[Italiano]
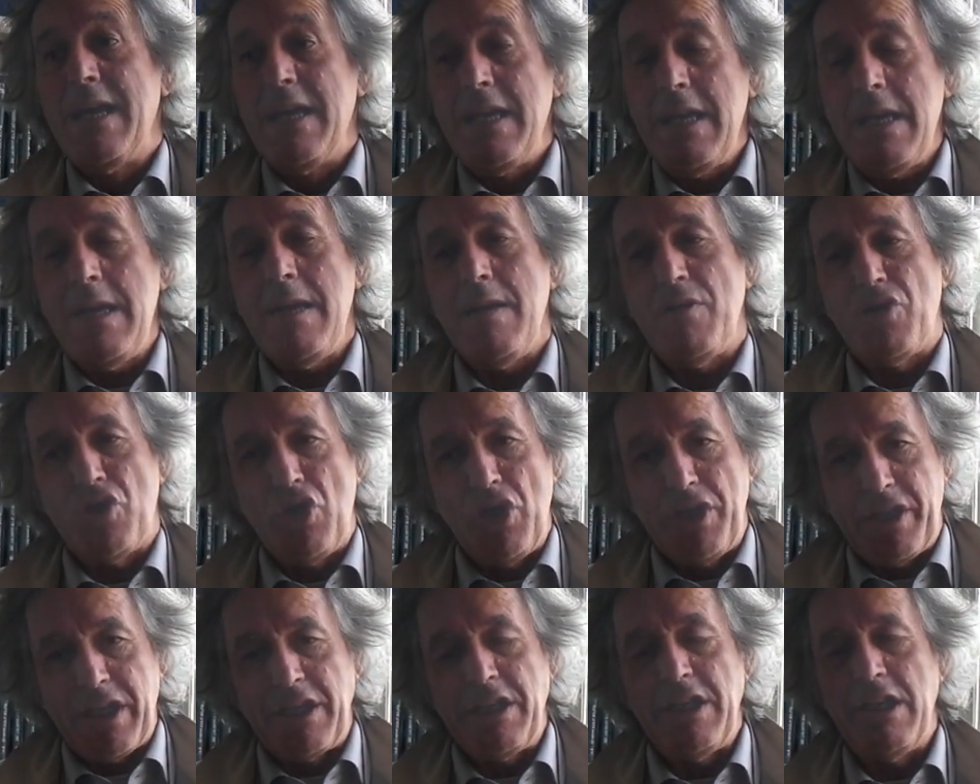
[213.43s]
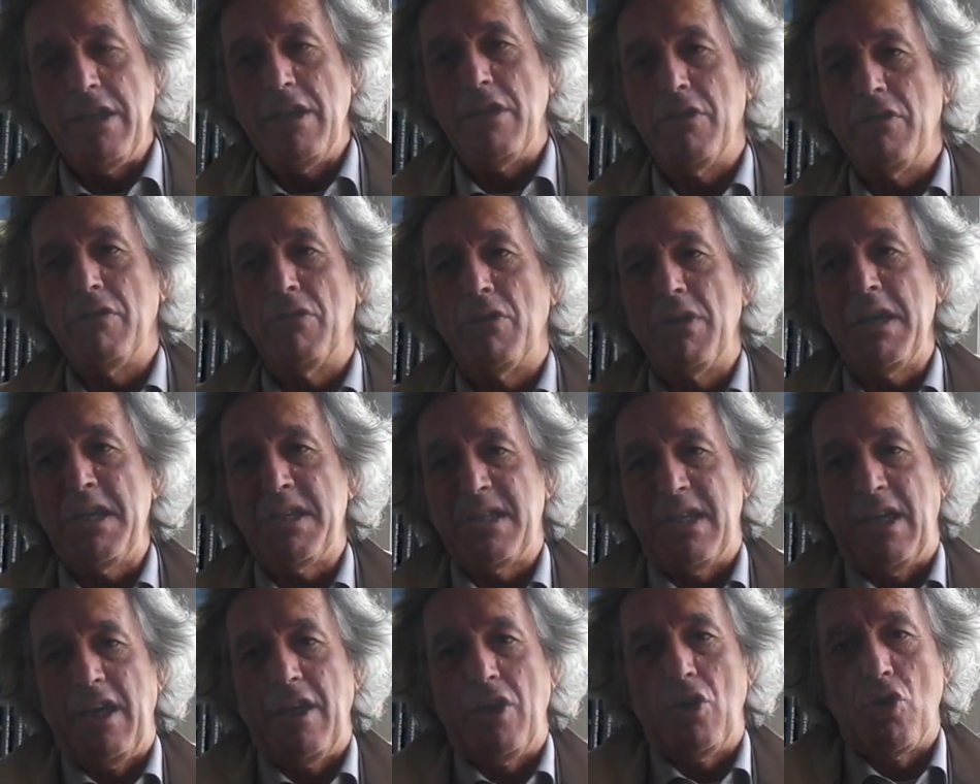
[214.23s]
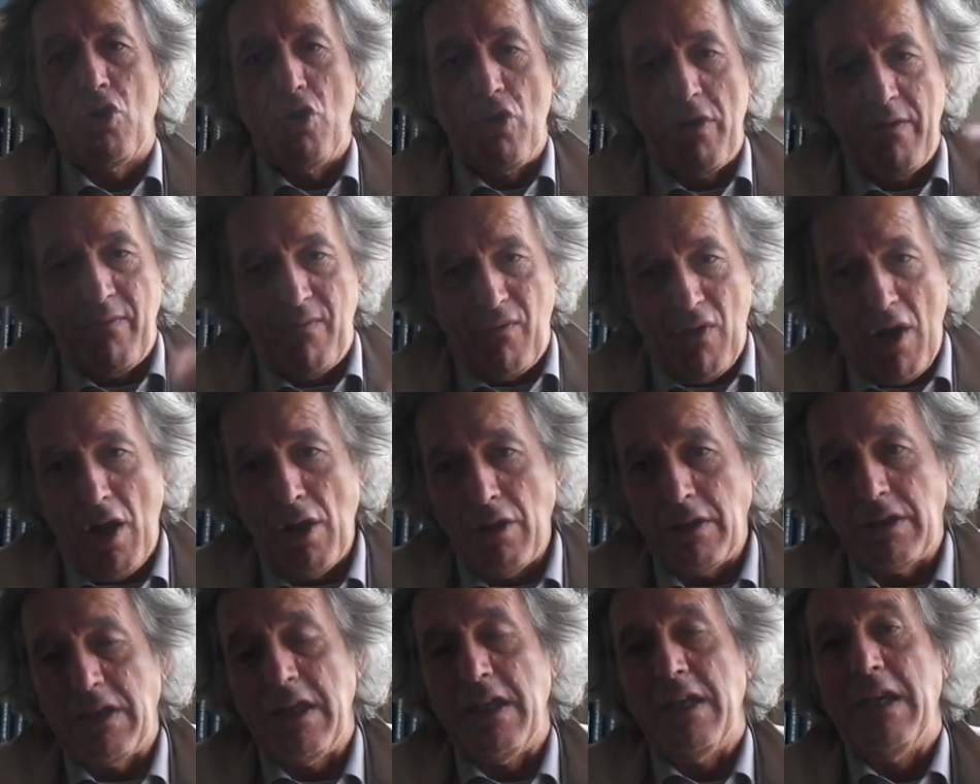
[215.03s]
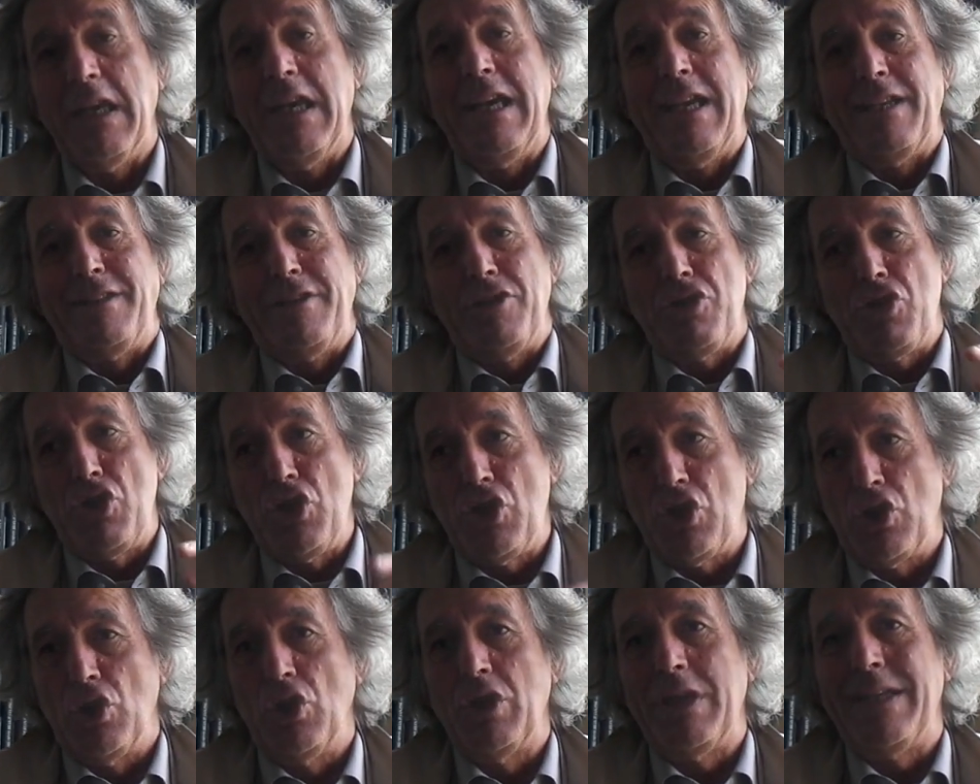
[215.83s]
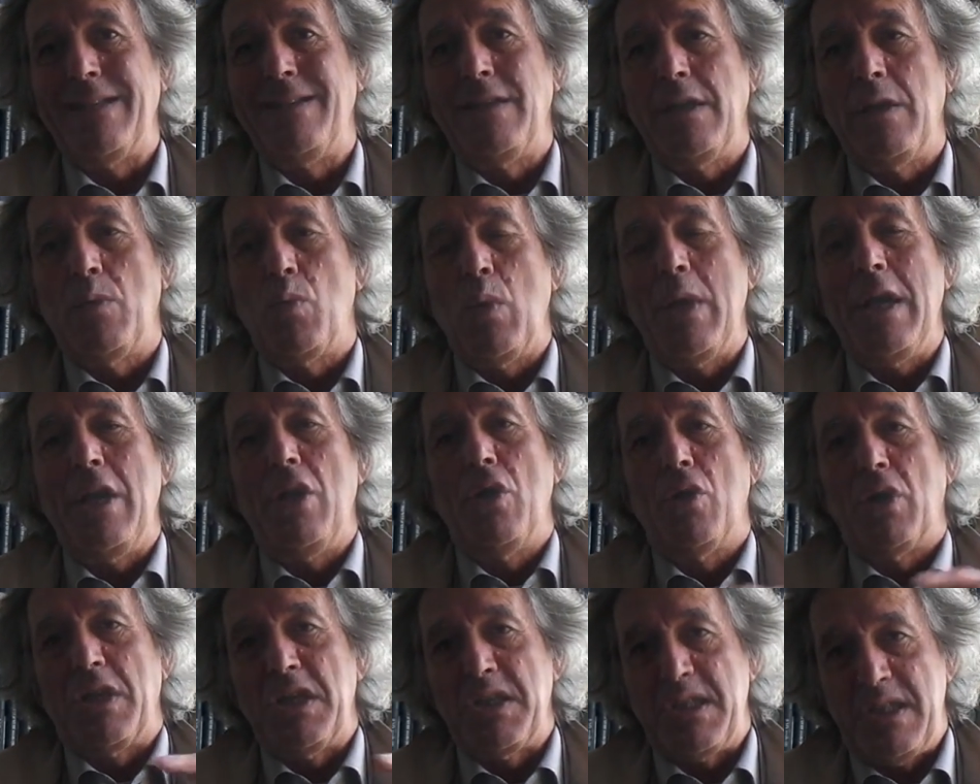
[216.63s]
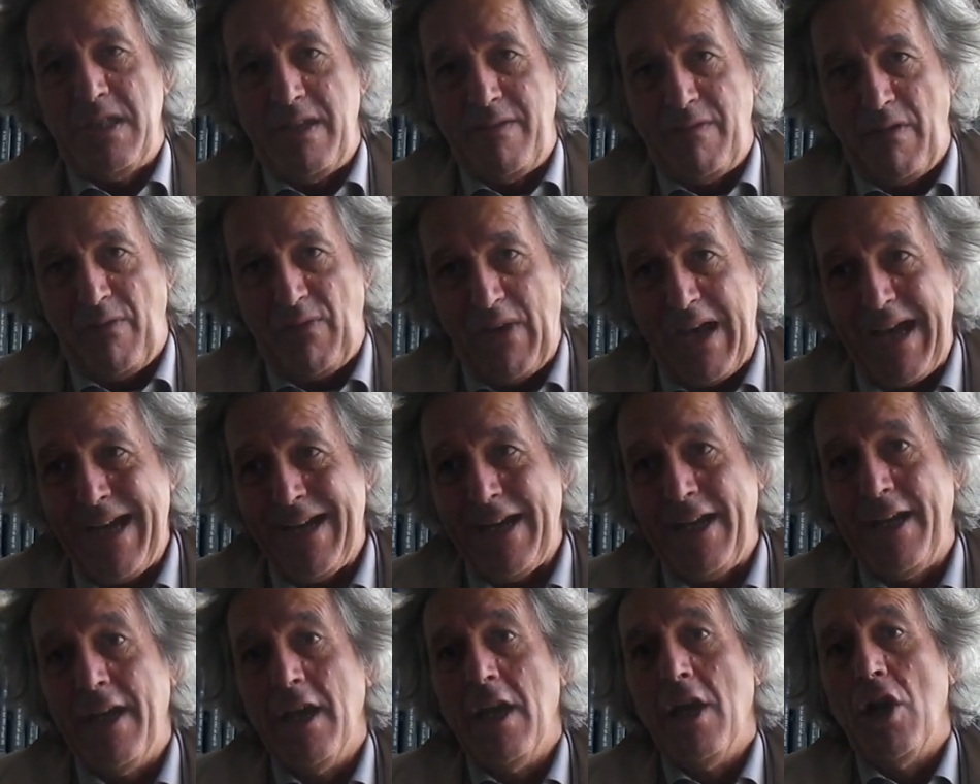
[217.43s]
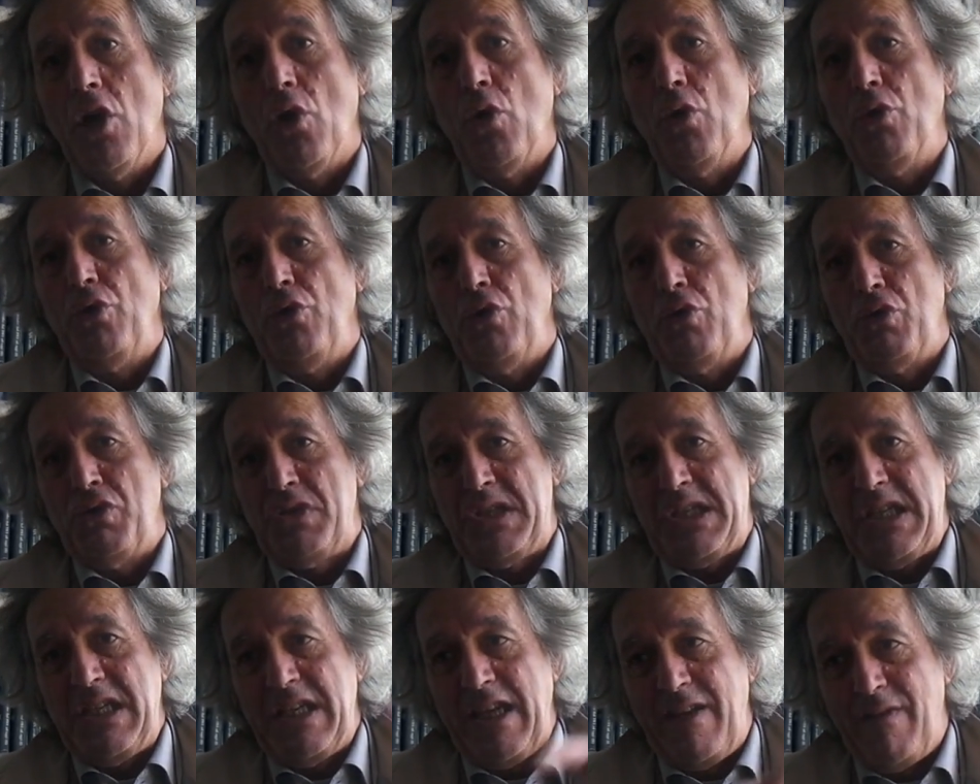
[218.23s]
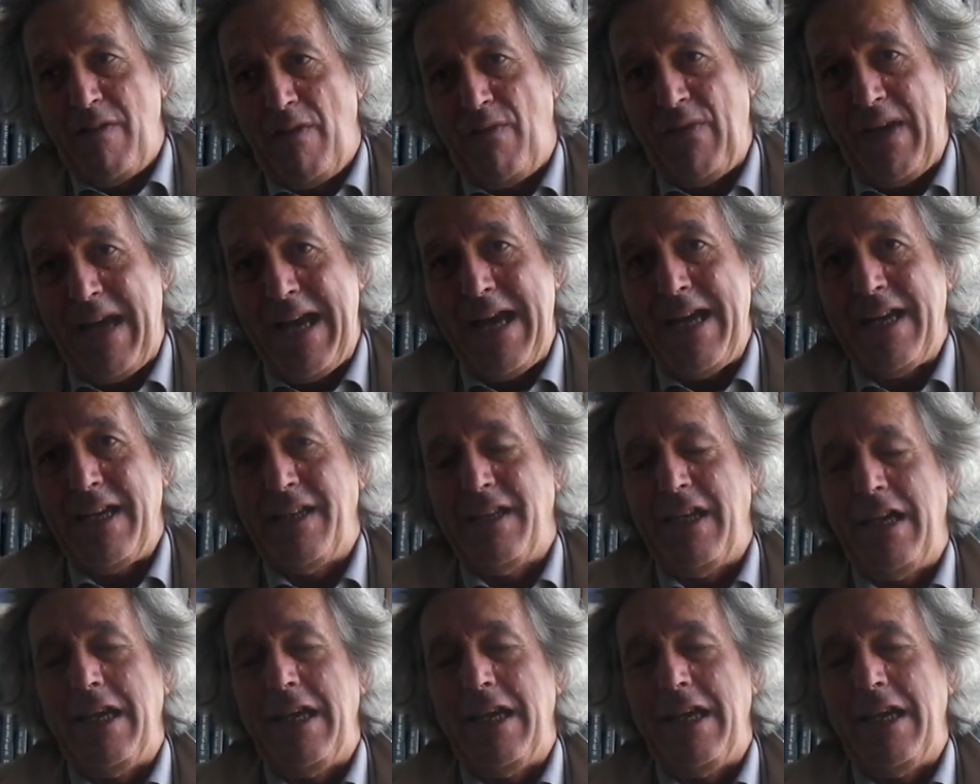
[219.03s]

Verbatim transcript: i cittadini devono essere coinvolti nella decisione di quello che si deve fare o non si deve fare,